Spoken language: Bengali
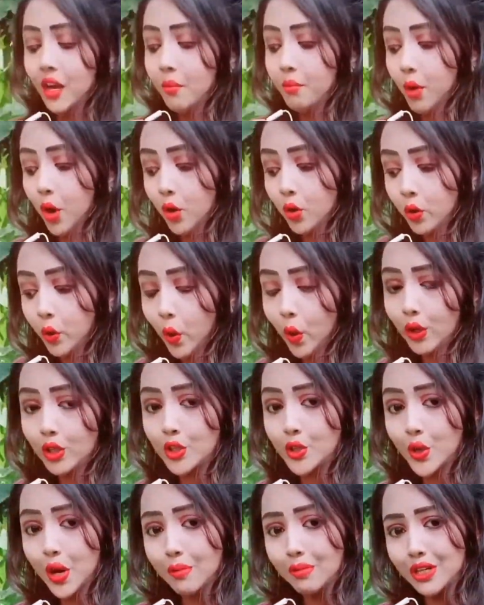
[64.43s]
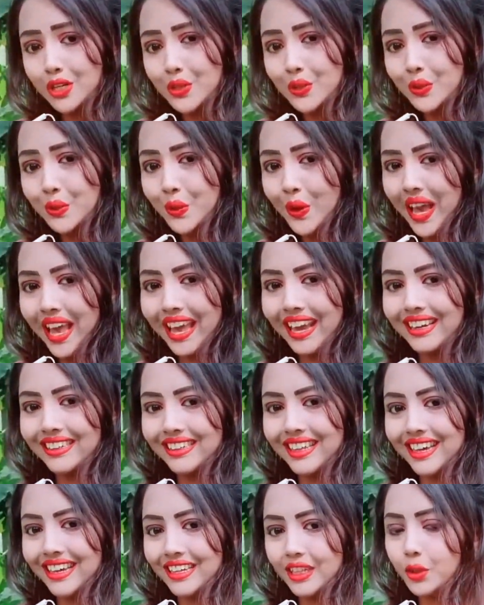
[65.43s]
বরং কষ্ট আমার শুধু
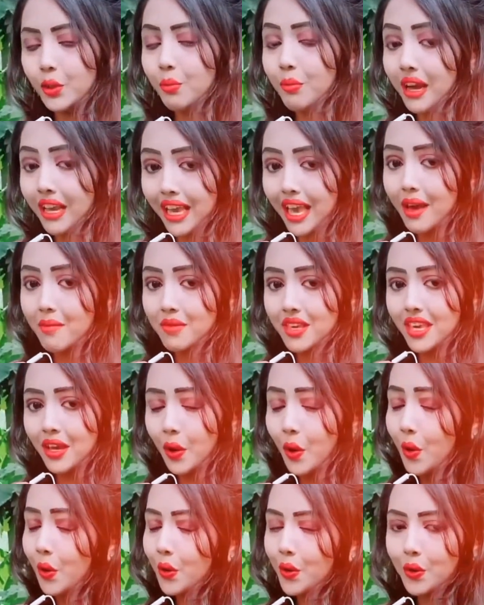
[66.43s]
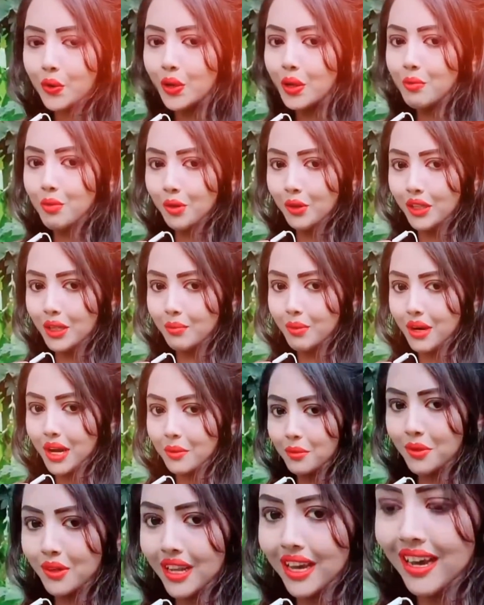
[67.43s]
একটাই তোমাকে আমি কখনোই ভুলতে
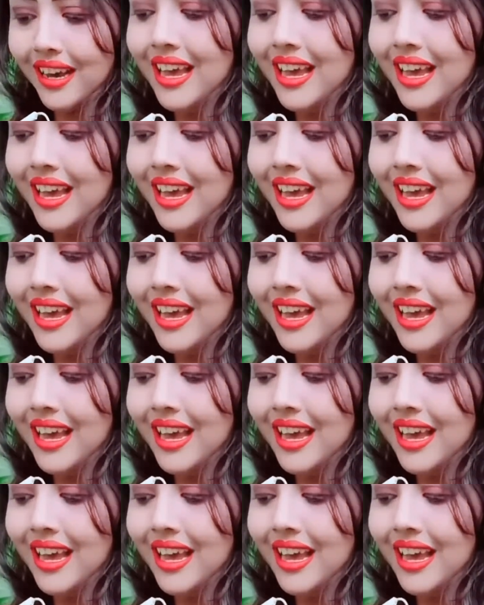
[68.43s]
পারবো না